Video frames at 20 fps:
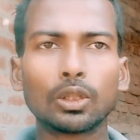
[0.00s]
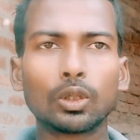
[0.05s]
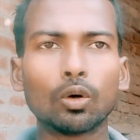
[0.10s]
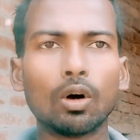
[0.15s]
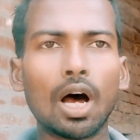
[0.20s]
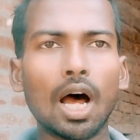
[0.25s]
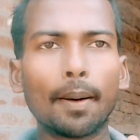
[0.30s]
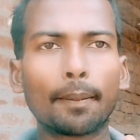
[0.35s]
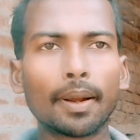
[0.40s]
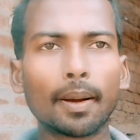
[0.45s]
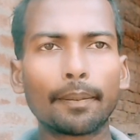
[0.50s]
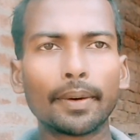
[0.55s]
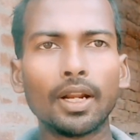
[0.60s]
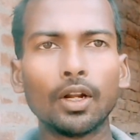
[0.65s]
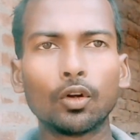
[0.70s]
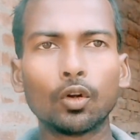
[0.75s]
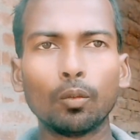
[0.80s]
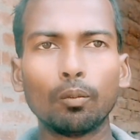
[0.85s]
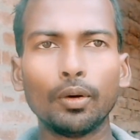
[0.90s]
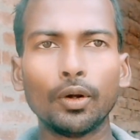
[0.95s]
तो आपके अपने
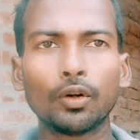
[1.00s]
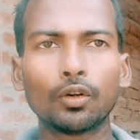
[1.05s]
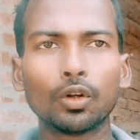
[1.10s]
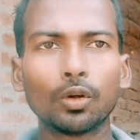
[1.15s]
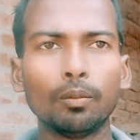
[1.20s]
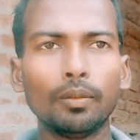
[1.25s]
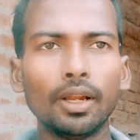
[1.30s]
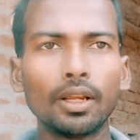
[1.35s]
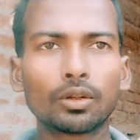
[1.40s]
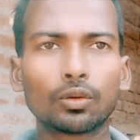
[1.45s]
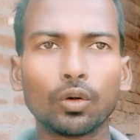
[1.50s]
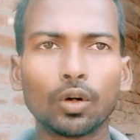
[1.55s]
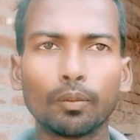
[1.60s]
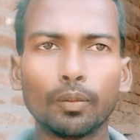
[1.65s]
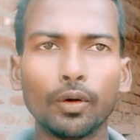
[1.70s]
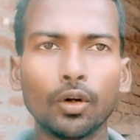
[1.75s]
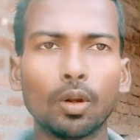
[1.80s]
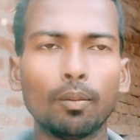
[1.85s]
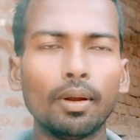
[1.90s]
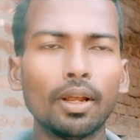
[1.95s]
यूट्यूब वीडियो में
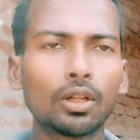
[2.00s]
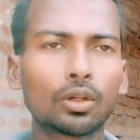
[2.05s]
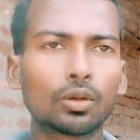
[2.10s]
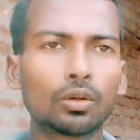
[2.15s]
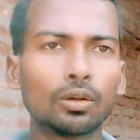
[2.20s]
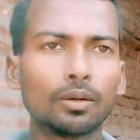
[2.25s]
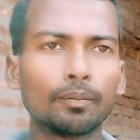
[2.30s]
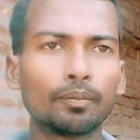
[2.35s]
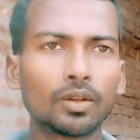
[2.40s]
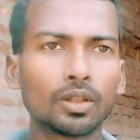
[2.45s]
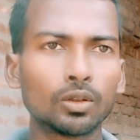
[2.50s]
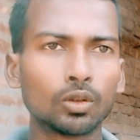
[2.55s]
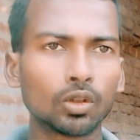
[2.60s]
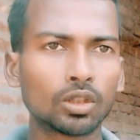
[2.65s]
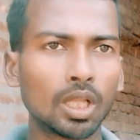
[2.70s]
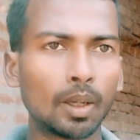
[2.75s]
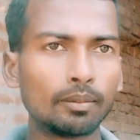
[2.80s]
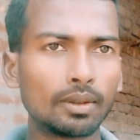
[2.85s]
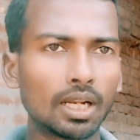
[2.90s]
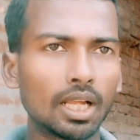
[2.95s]
शॉर्ट वीडियो में
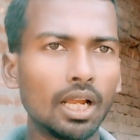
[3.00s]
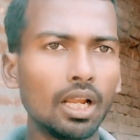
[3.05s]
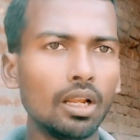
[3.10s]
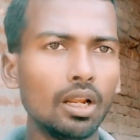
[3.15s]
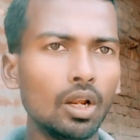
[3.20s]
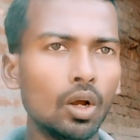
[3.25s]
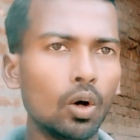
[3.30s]
जो थमनल है